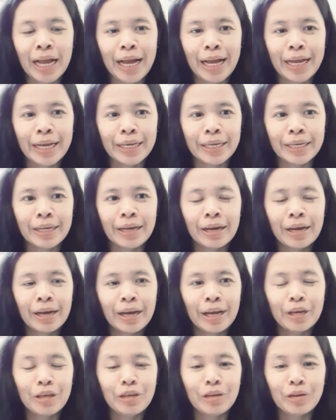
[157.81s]
ay
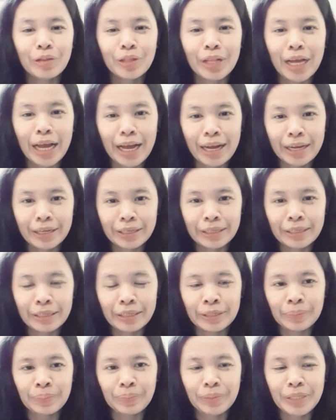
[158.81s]
yun ang uh,